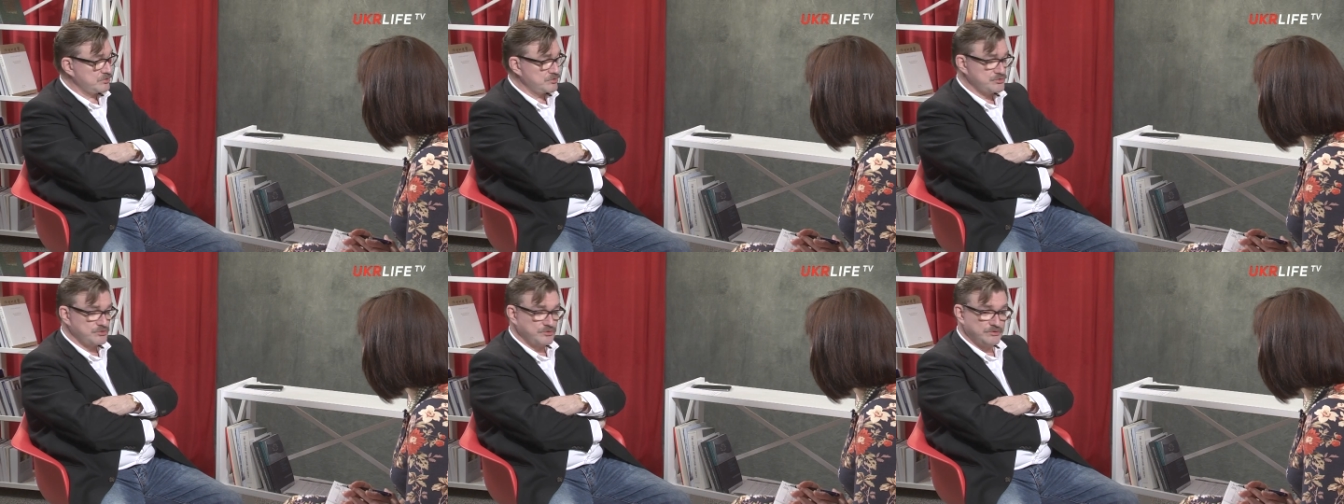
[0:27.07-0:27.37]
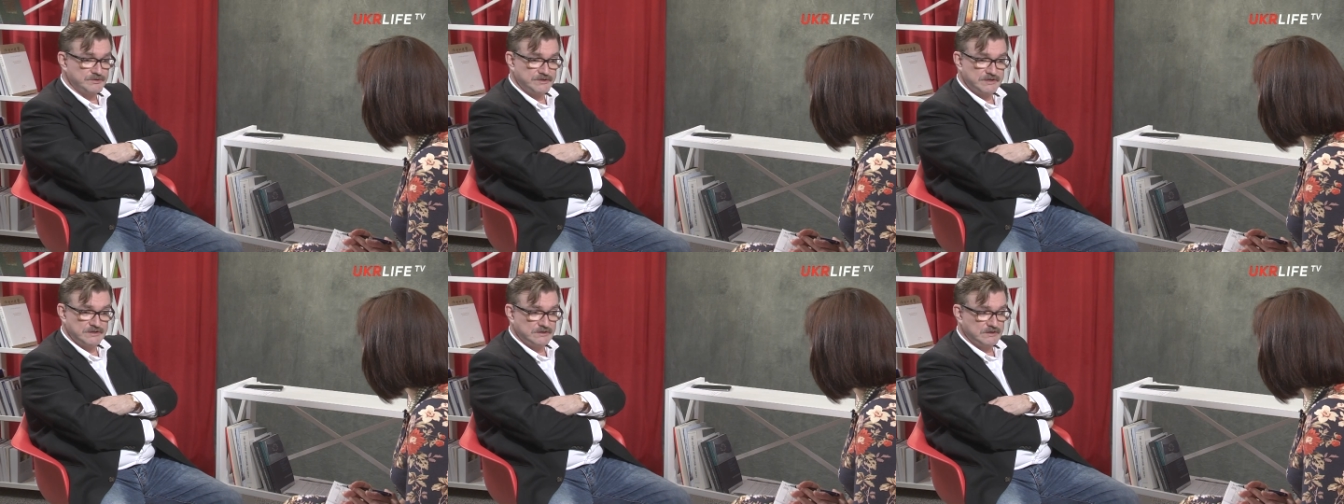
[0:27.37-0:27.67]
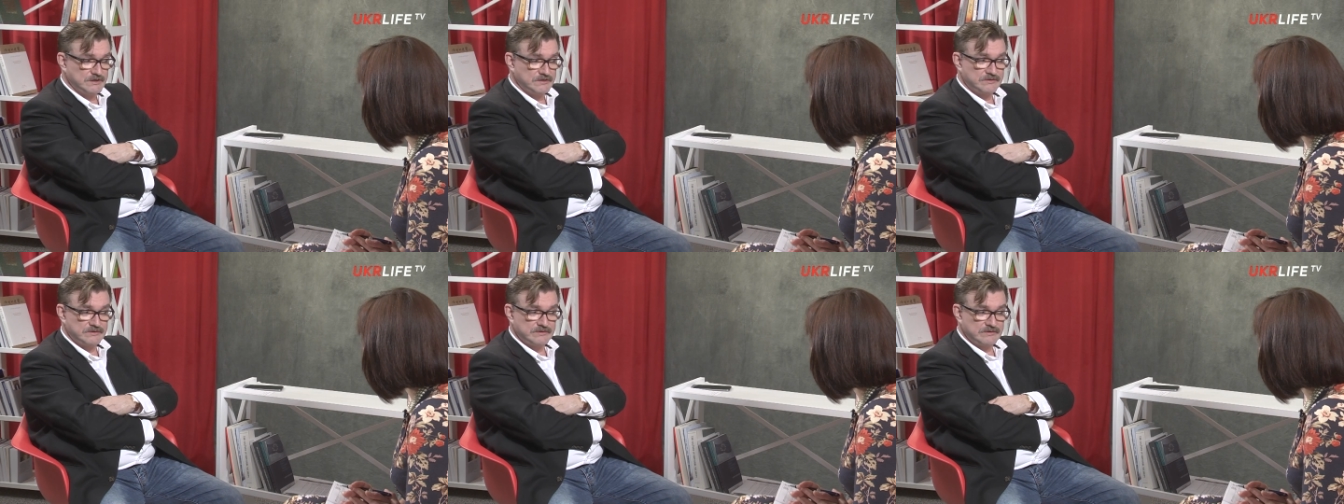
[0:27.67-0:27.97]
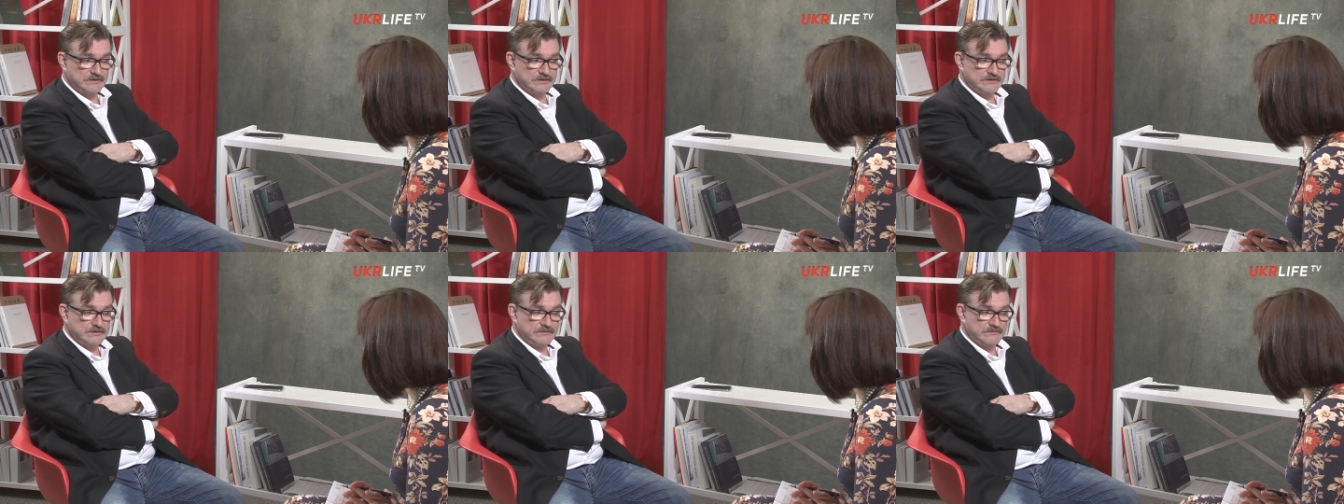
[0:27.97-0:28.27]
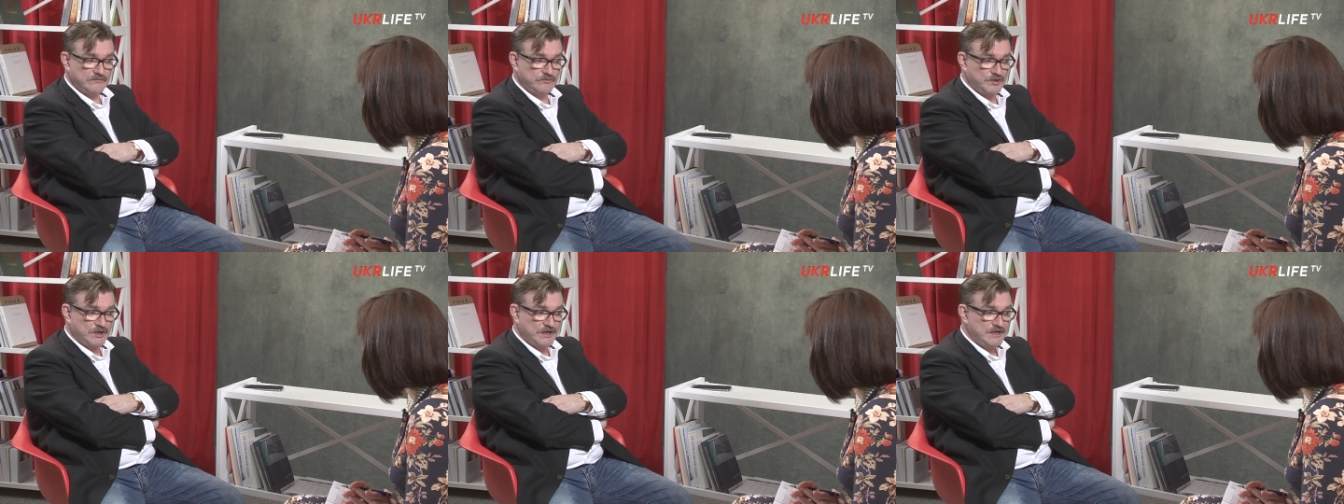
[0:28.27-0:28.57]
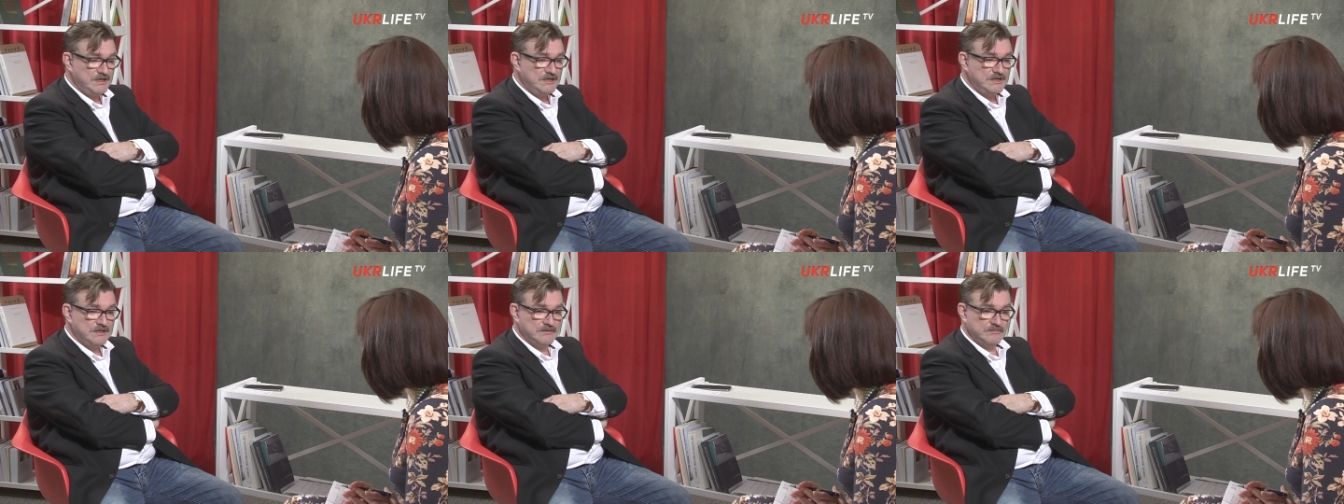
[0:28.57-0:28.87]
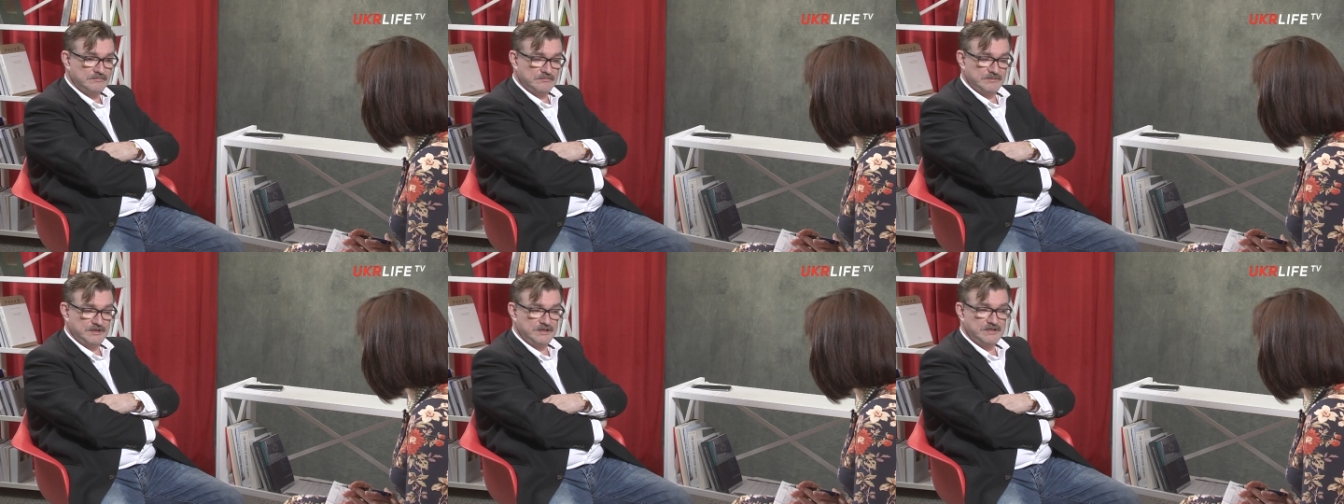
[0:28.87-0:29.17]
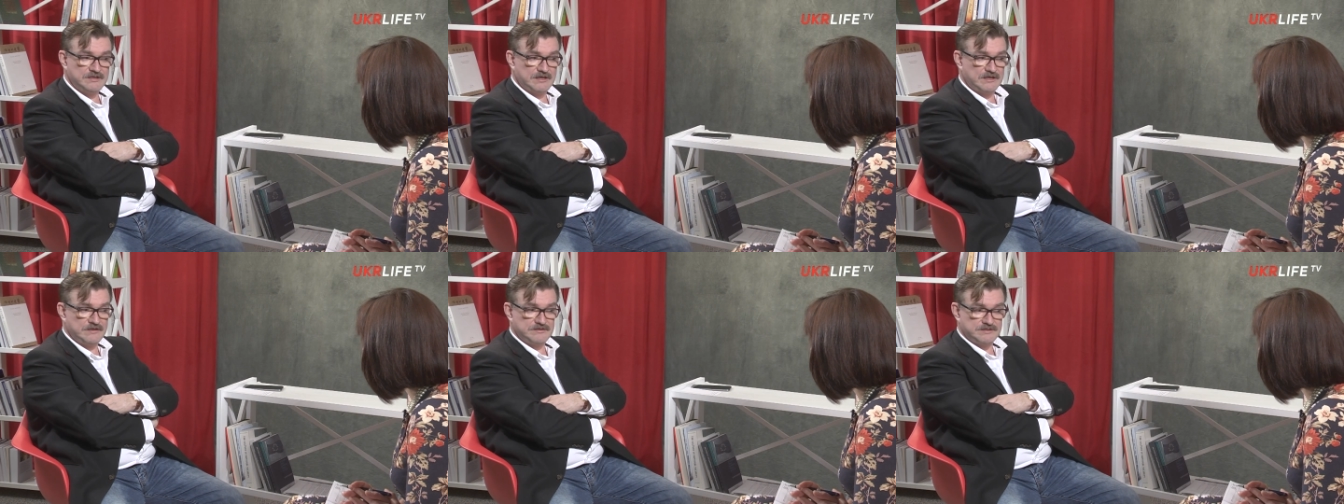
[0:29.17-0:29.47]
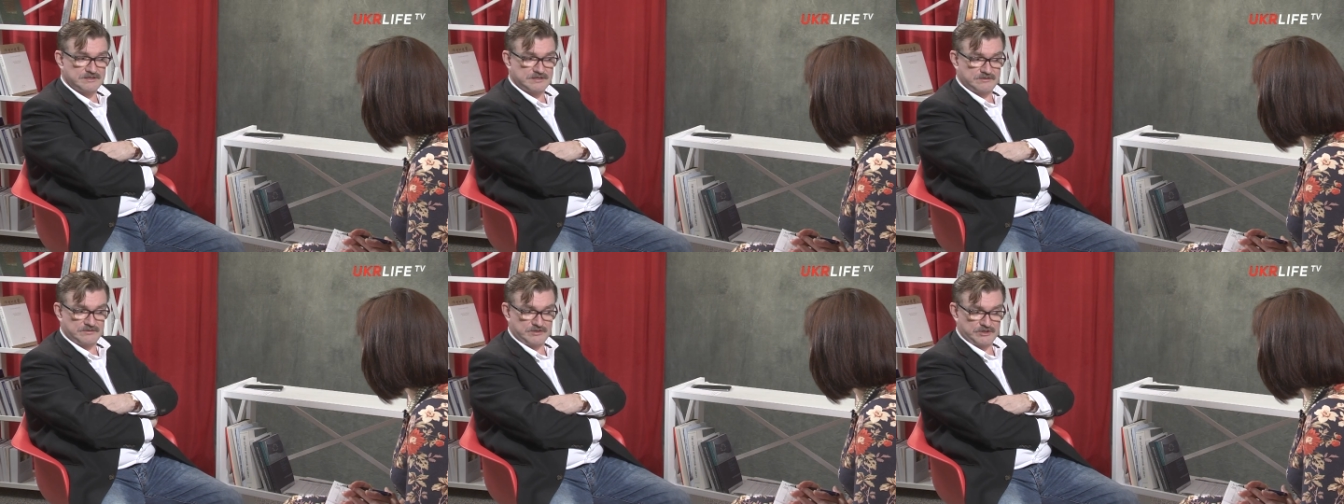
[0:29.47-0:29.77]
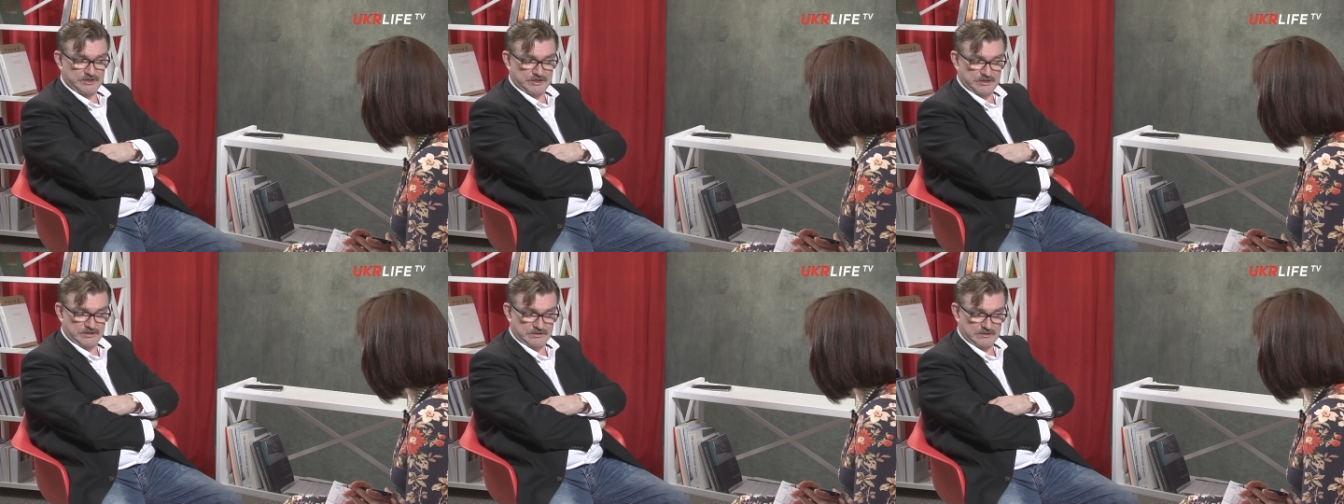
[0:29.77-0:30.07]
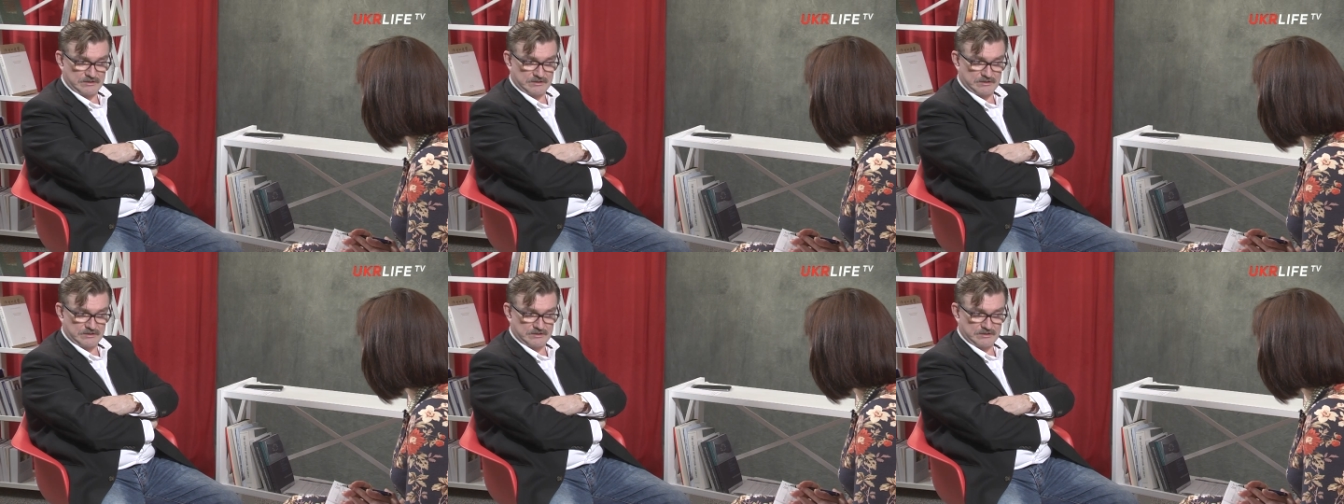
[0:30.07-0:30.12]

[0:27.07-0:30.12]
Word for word: что он делает э, в Украине, мне не нравится совершенно.